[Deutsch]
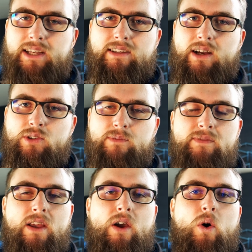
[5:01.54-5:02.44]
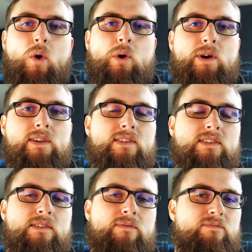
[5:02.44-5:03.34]
da draußen.
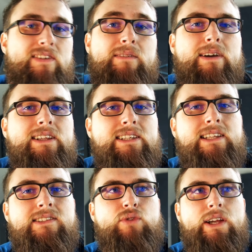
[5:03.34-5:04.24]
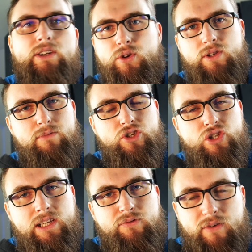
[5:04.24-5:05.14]
Und wenn man jetzt so eine
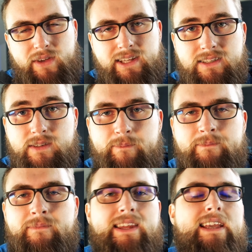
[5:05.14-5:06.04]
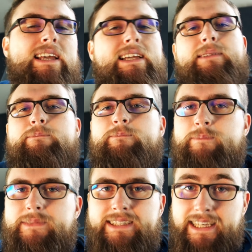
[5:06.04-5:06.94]
Küchenmaschine verwendet,
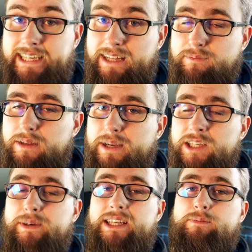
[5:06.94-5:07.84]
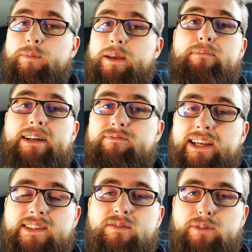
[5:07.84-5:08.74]
dann hat man manchmal das Problem, man
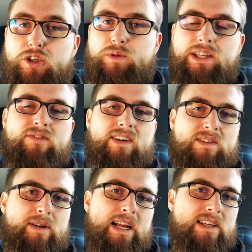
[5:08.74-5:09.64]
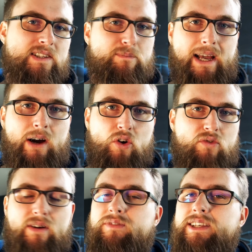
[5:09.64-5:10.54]
weiß zum Beispiel nicht, was man alles braucht.
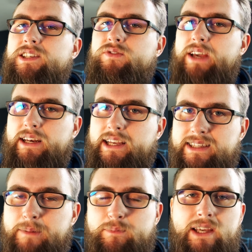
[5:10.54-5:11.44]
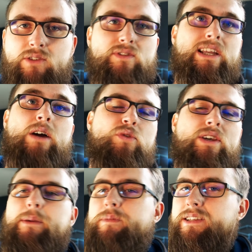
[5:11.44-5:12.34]
Man weiß nicht, wie ein Rezept geht und dafür
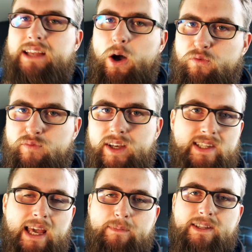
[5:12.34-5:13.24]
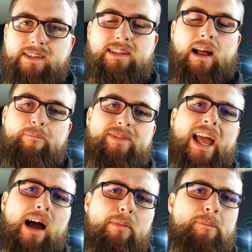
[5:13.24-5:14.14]
gibt es haufenweise Apps, das ist klar.
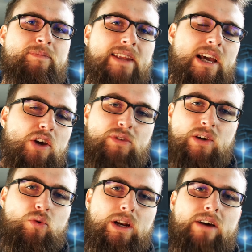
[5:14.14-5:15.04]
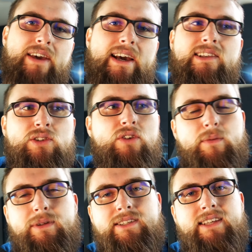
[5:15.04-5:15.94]
Aber viel cooler wäre es doch,
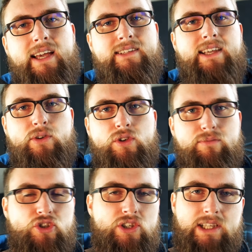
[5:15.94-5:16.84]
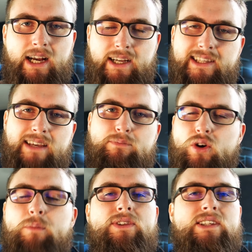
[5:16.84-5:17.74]
wenn man es direkt in der Küchenmaschine angezeigt
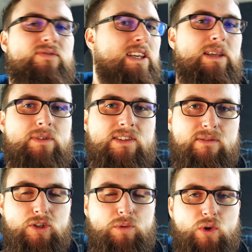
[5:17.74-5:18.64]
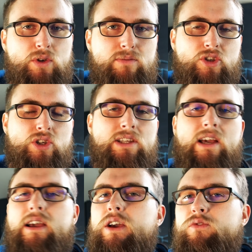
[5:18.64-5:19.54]
bekommt. Deswegen gibt es zum Beispiel Küchenmaschinen,
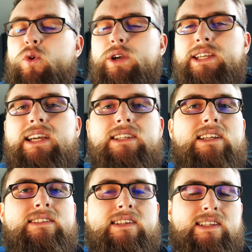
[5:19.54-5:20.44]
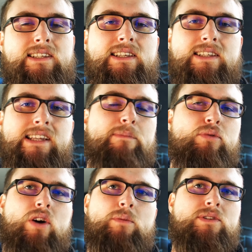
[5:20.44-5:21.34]
wo ihr dann tatsächlich gesagt
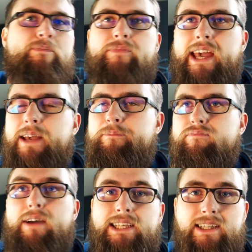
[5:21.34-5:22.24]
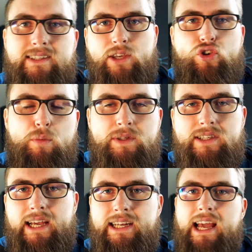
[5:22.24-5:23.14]
bekommt, ey, mach jetzt deinen
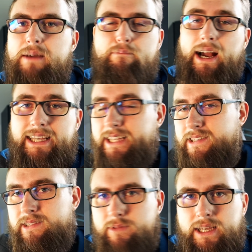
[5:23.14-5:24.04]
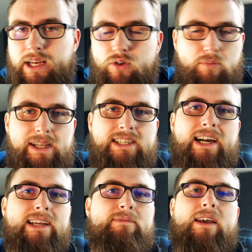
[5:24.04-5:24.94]
Kürbis rein, mach jetzt, keine Ahnung, Milch
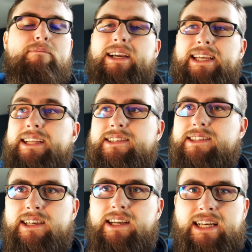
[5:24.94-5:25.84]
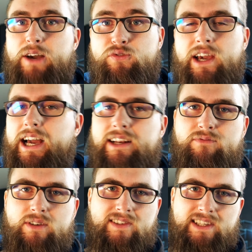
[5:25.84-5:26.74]
rein, mach jetzt äh, Kaffee
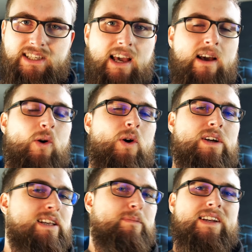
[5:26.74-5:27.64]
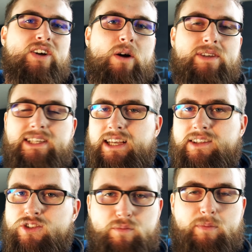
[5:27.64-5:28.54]
rein, was weiß ich. Und am Ende kommt halt
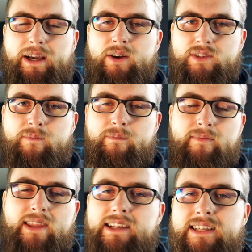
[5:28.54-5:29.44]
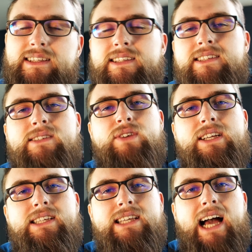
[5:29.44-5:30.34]
irgendeine Suppe bei raus. Das heißt, es ist
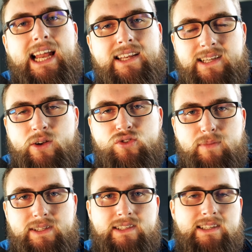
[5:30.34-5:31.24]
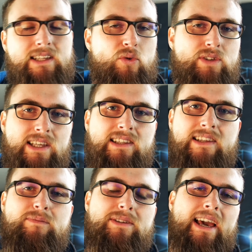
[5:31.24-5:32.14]
wirklich alles automatisiert und in
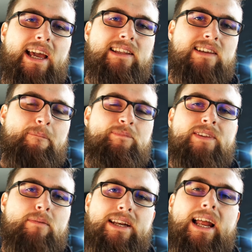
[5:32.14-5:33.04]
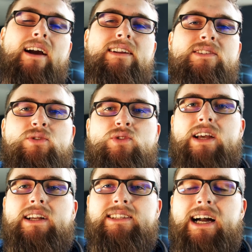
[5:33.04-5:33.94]
diesem Gerät drin. Man lagert es
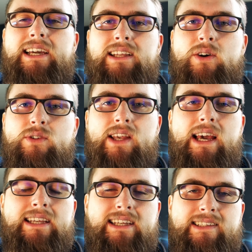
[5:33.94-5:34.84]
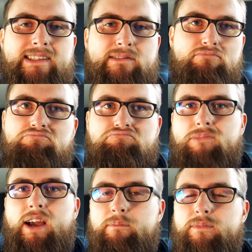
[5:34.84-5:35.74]
sozusagen dahin aus, dass es
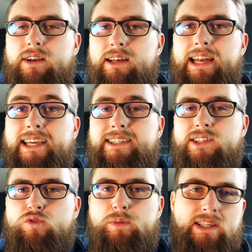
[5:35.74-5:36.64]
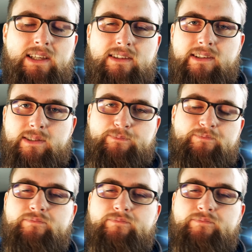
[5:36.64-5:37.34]
ja, äh, leichter zu bedienen ist.